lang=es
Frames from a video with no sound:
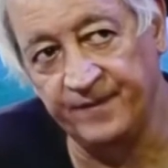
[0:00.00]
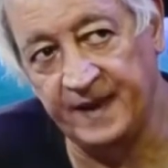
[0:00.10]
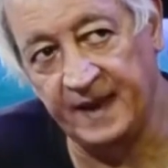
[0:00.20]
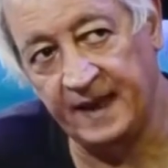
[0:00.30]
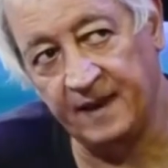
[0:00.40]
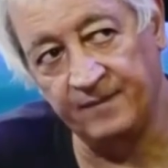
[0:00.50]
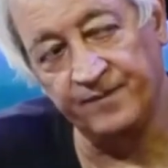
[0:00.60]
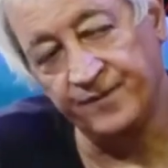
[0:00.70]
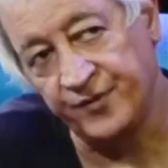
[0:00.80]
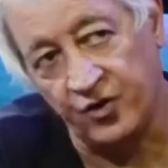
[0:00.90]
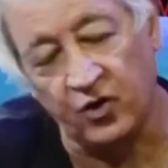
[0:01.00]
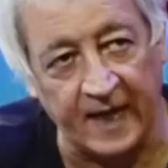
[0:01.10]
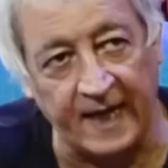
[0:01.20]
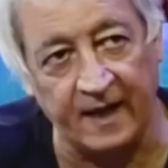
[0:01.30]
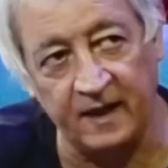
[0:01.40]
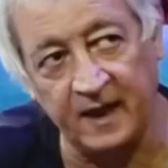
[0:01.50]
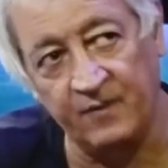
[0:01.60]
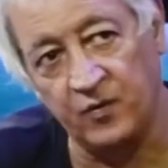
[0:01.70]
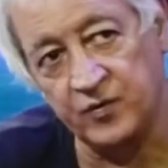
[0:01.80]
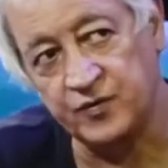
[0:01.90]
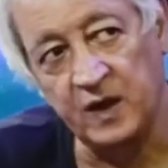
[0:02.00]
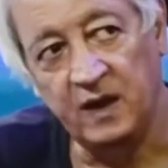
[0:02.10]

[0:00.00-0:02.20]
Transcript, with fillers: de trocar, digamos,